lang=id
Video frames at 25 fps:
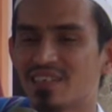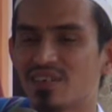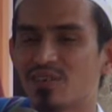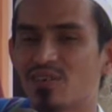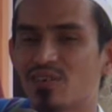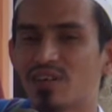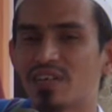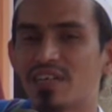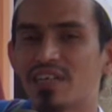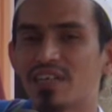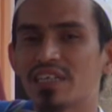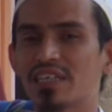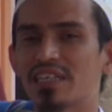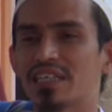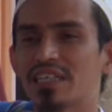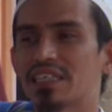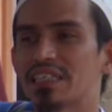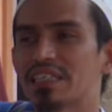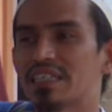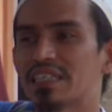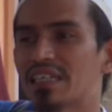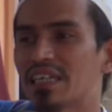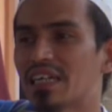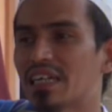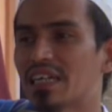Orang yang
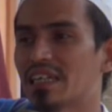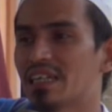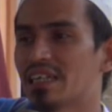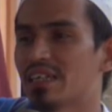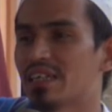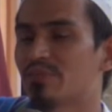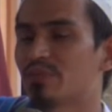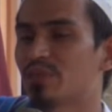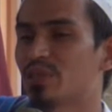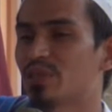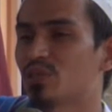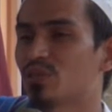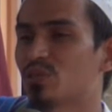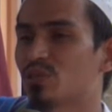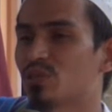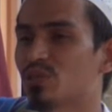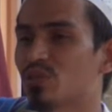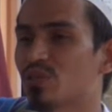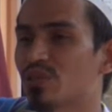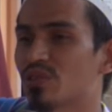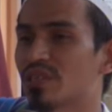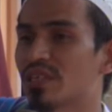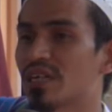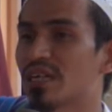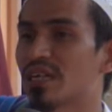terakhir masuk
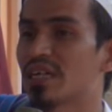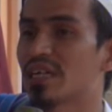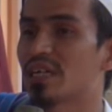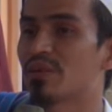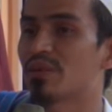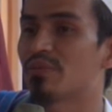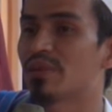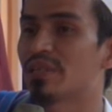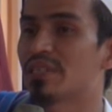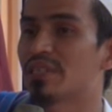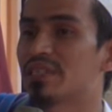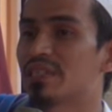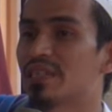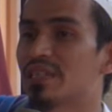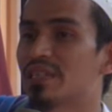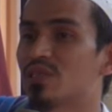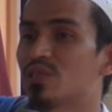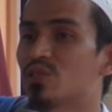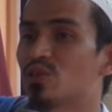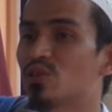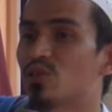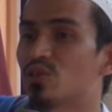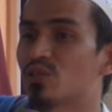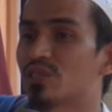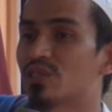surga namanya
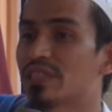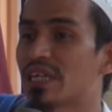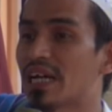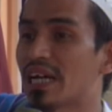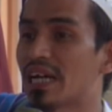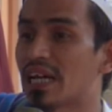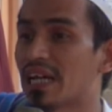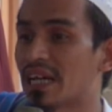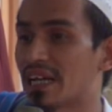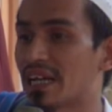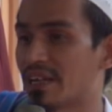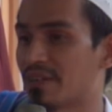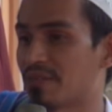Joshan.